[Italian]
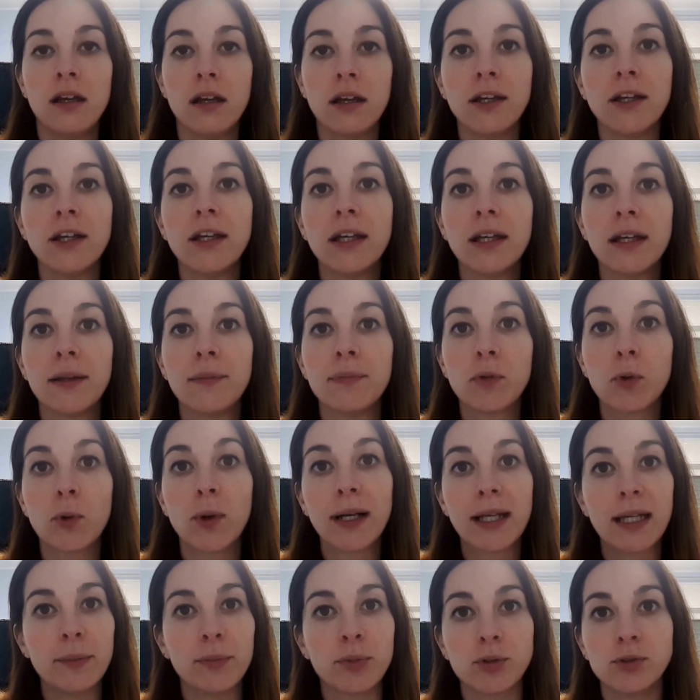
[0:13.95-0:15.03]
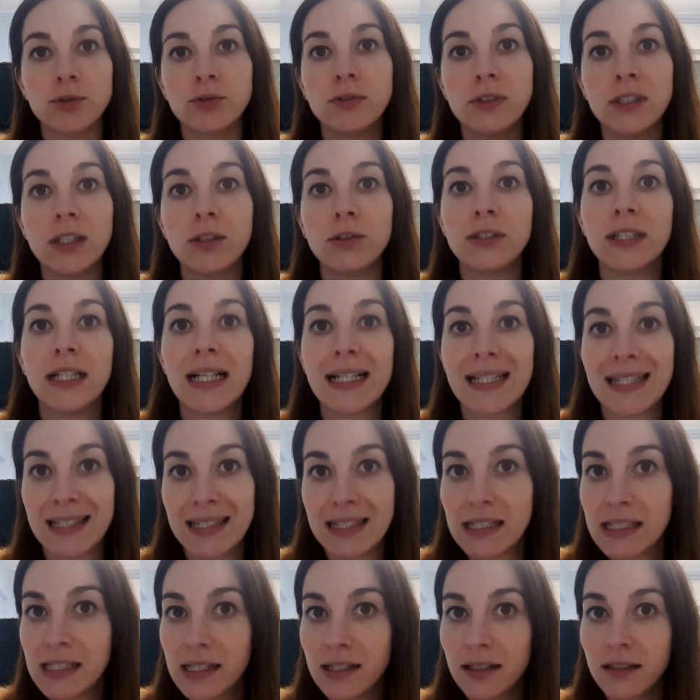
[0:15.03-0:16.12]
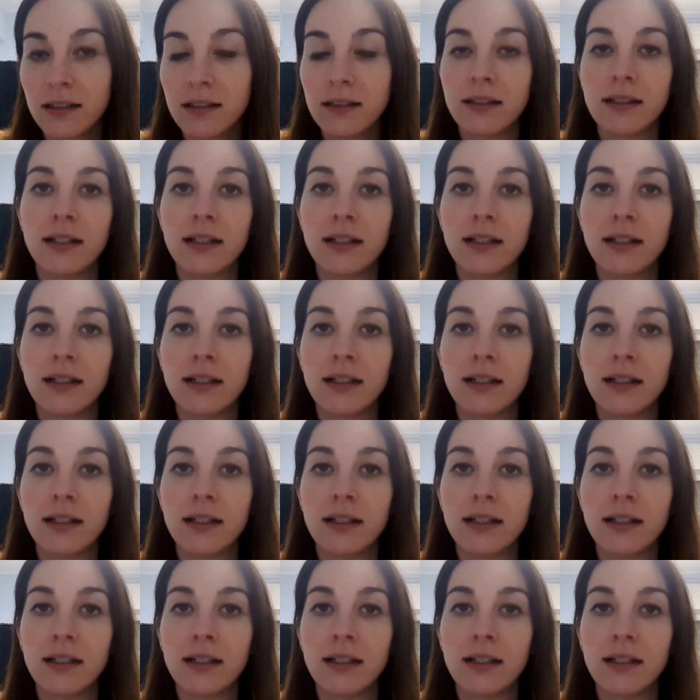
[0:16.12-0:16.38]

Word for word: eh, qualche prodottino della Sien,